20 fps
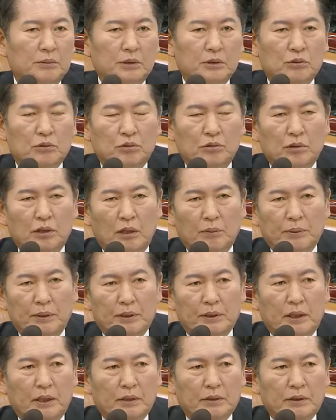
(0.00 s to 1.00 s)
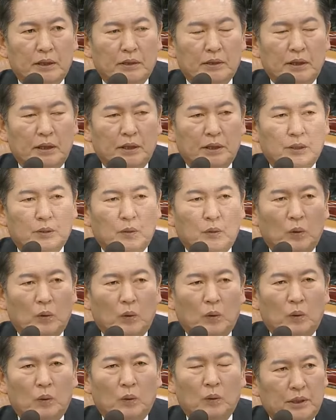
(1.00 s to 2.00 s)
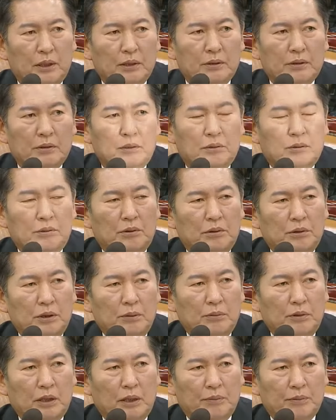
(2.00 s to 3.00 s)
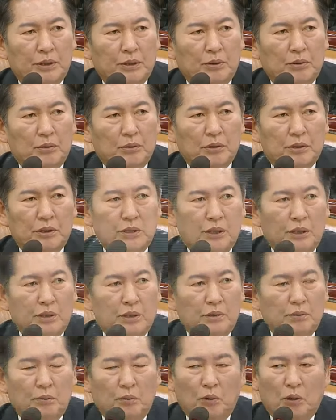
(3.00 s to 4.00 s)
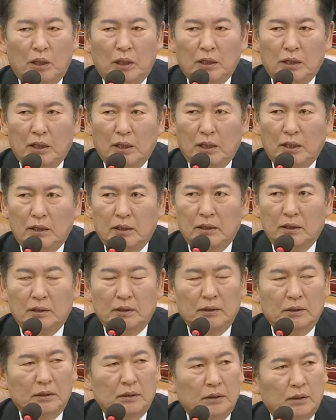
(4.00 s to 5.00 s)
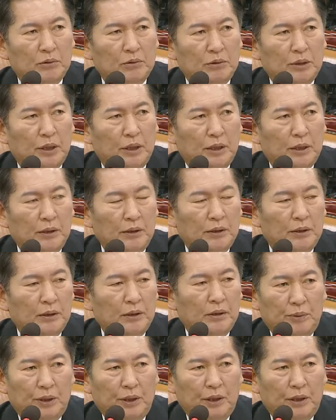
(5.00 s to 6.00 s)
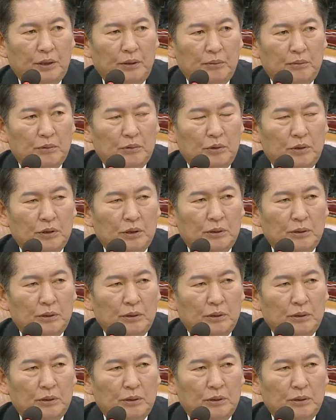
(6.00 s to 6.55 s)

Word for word: 지금은 국가 비상사태이고 초당적으로 힘을 합치고 지혜를 모아야 할 한국의 국민의힘